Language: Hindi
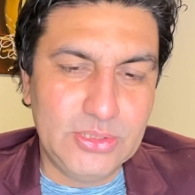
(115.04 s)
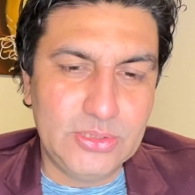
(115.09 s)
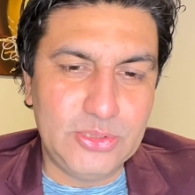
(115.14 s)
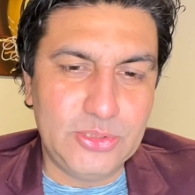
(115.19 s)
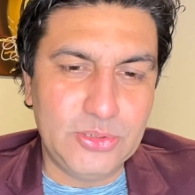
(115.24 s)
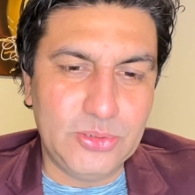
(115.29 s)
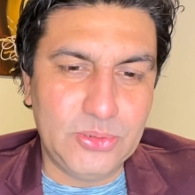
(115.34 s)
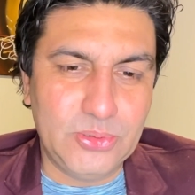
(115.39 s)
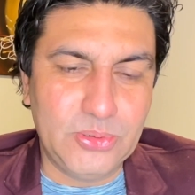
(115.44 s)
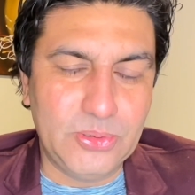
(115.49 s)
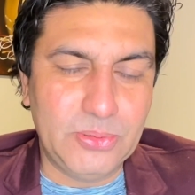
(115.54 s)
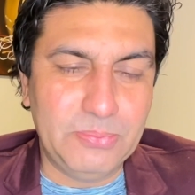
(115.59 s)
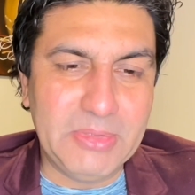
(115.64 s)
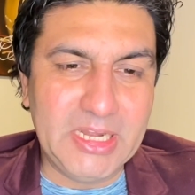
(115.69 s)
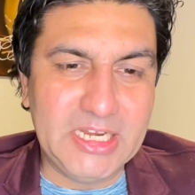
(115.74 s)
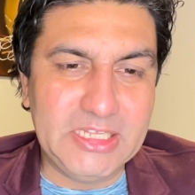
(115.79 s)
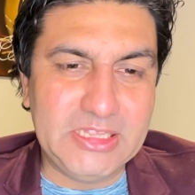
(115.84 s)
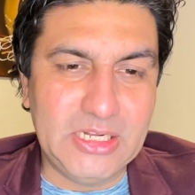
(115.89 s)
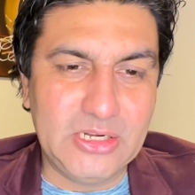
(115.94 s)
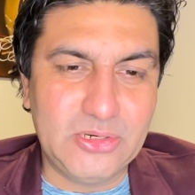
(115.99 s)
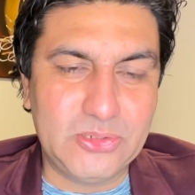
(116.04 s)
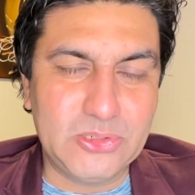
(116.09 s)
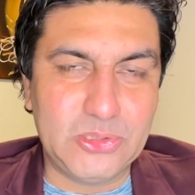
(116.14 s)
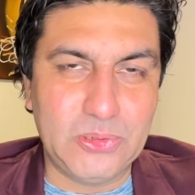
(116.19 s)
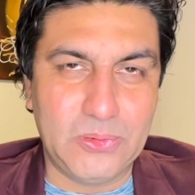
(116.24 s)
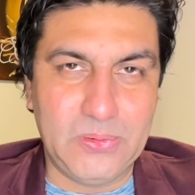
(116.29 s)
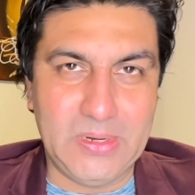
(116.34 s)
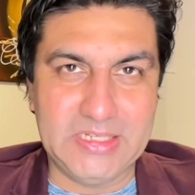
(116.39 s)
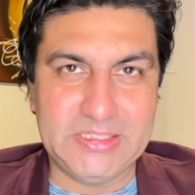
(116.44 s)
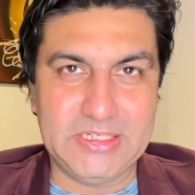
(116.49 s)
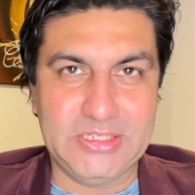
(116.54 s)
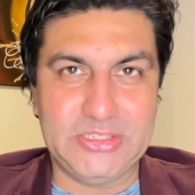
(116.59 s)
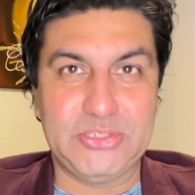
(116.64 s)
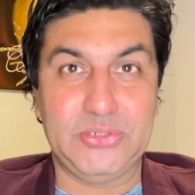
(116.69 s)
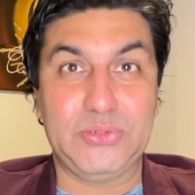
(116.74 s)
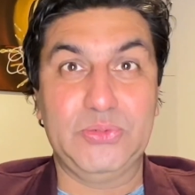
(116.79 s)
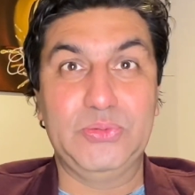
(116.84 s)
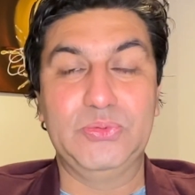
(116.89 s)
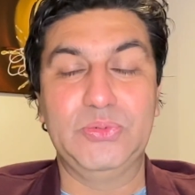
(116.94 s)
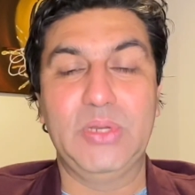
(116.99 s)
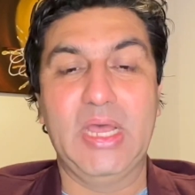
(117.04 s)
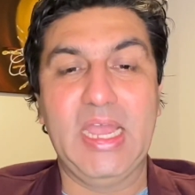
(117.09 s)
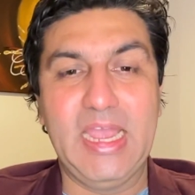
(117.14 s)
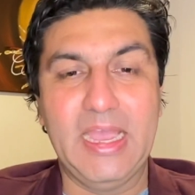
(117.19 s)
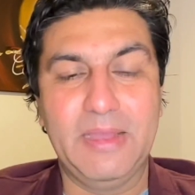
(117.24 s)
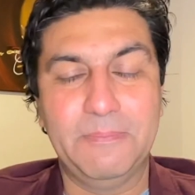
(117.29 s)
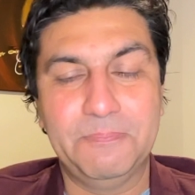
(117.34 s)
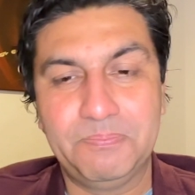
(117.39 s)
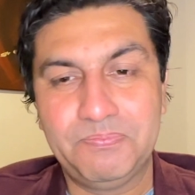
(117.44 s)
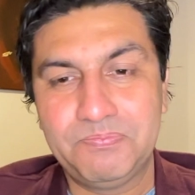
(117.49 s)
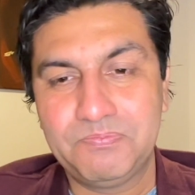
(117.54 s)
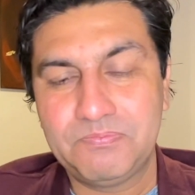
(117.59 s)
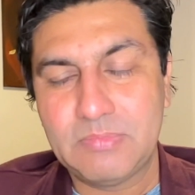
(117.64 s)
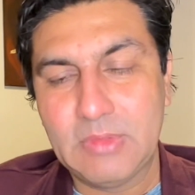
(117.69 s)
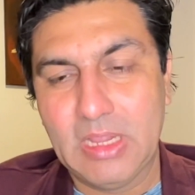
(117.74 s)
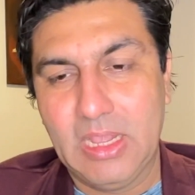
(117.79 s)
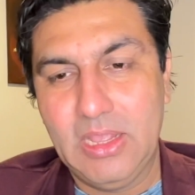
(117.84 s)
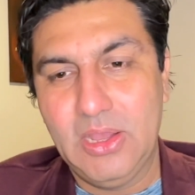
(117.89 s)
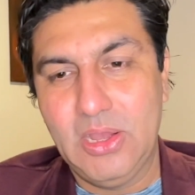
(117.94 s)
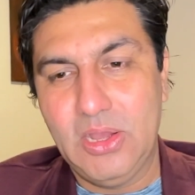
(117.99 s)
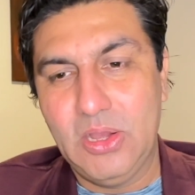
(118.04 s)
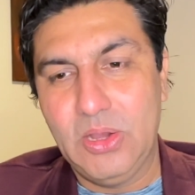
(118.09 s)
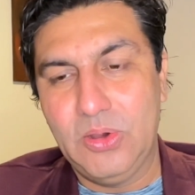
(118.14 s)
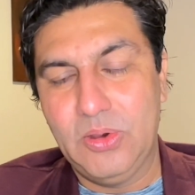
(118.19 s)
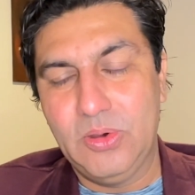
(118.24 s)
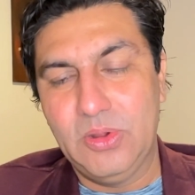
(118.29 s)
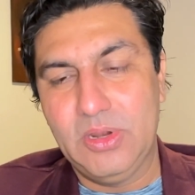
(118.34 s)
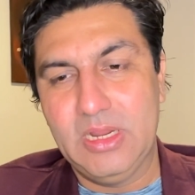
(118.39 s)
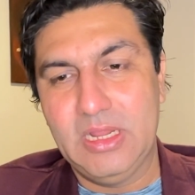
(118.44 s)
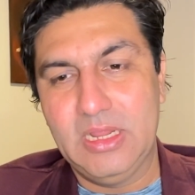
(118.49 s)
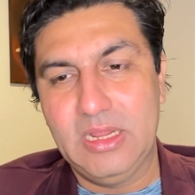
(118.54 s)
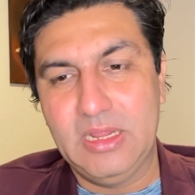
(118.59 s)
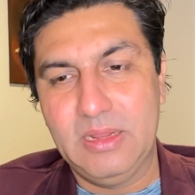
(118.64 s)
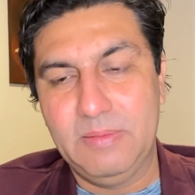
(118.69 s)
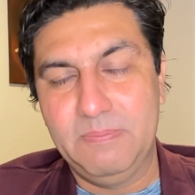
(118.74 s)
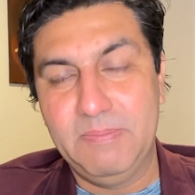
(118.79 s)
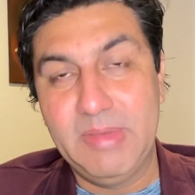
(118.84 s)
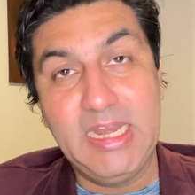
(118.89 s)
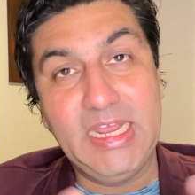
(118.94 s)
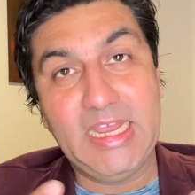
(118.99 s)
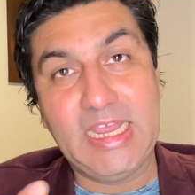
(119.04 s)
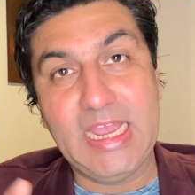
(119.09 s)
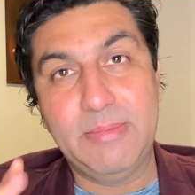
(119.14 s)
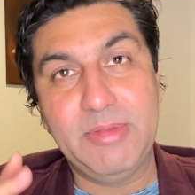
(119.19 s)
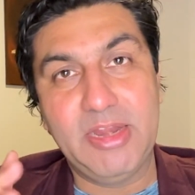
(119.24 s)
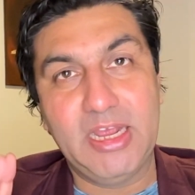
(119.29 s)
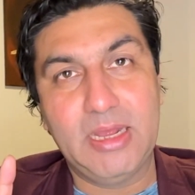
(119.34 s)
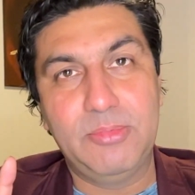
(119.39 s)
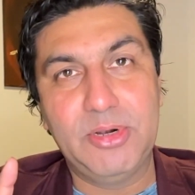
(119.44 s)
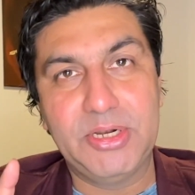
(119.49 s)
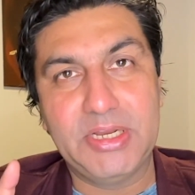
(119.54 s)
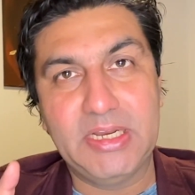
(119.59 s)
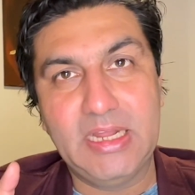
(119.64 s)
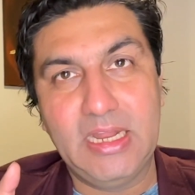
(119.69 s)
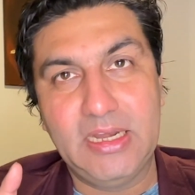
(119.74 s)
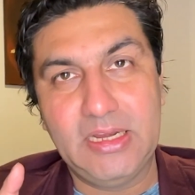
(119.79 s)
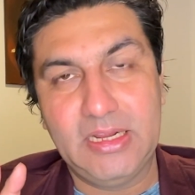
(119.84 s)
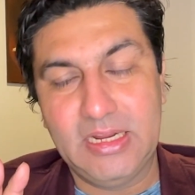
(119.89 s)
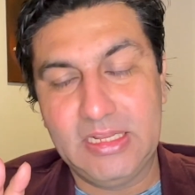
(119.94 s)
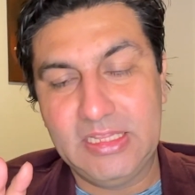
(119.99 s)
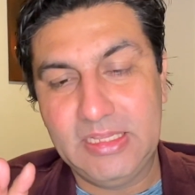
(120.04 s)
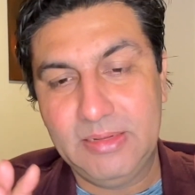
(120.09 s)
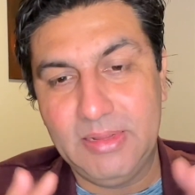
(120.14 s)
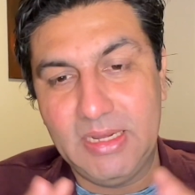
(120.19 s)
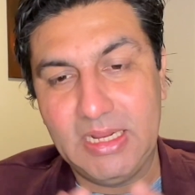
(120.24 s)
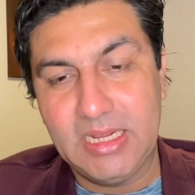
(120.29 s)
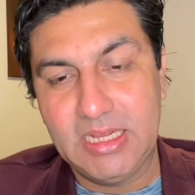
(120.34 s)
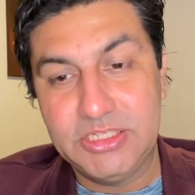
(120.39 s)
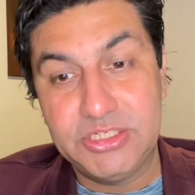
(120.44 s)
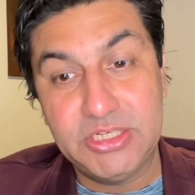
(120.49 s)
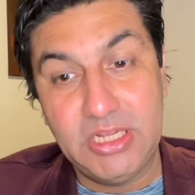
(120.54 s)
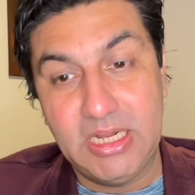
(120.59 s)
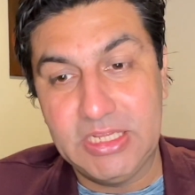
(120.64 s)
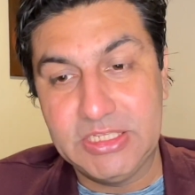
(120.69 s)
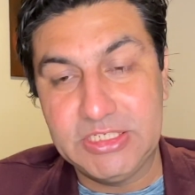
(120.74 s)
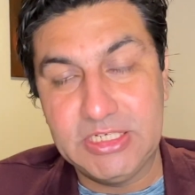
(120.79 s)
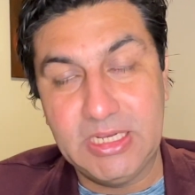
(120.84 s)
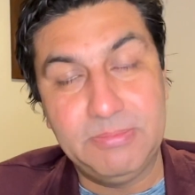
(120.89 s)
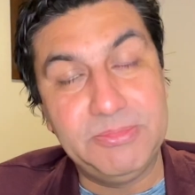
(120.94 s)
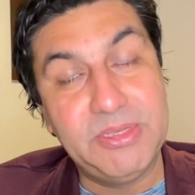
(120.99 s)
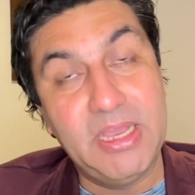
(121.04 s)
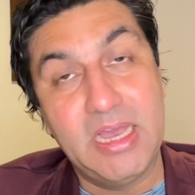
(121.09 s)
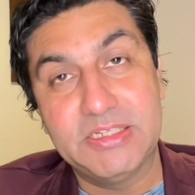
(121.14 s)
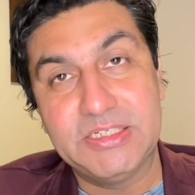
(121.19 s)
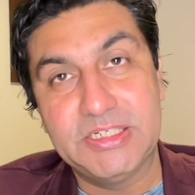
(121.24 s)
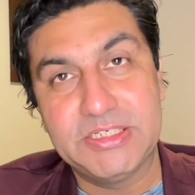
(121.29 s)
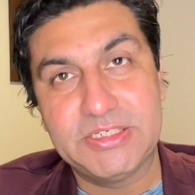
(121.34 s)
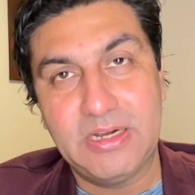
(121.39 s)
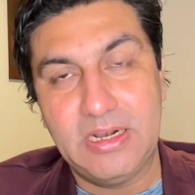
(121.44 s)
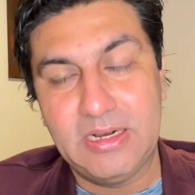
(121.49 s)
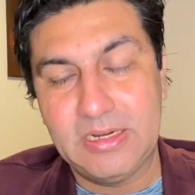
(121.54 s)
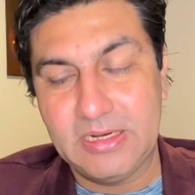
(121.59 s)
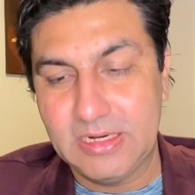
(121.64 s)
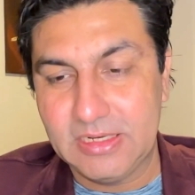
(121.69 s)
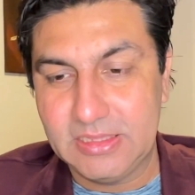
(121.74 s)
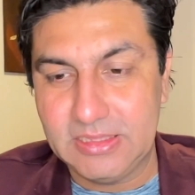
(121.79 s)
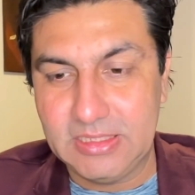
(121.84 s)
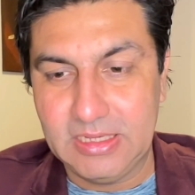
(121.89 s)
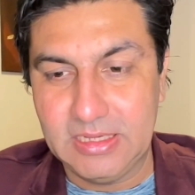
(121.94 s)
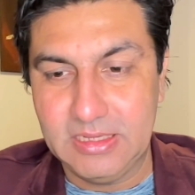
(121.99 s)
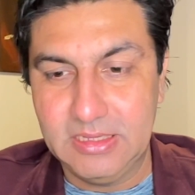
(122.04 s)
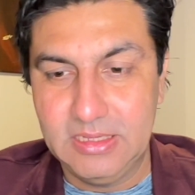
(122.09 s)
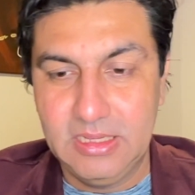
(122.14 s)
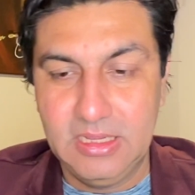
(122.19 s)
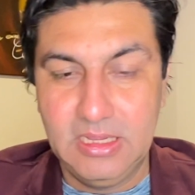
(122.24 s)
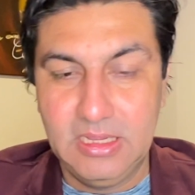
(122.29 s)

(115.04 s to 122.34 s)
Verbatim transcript: तो मेरे दिल को थोड़ा सा सुकून आया और आ, मैंने कैमरे का बटन ऑन कर दिया मैंने कहा चलें जी अब यहाँ से स्टार्ट करते हैं